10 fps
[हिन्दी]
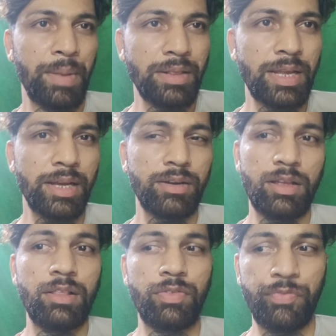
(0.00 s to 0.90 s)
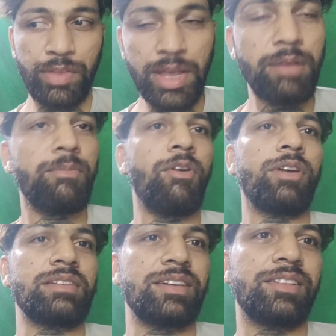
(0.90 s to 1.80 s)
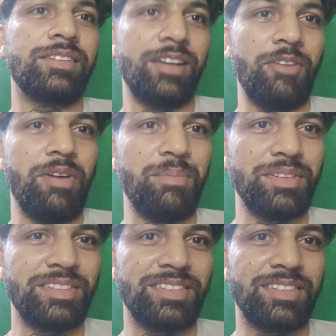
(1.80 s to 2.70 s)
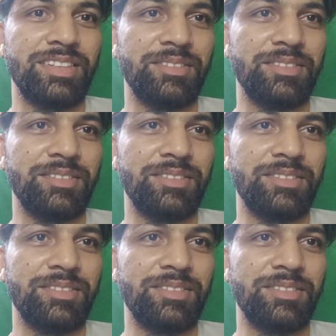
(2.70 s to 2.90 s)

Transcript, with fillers: मिलते एक नए ब्लॉग के साथ कल वापस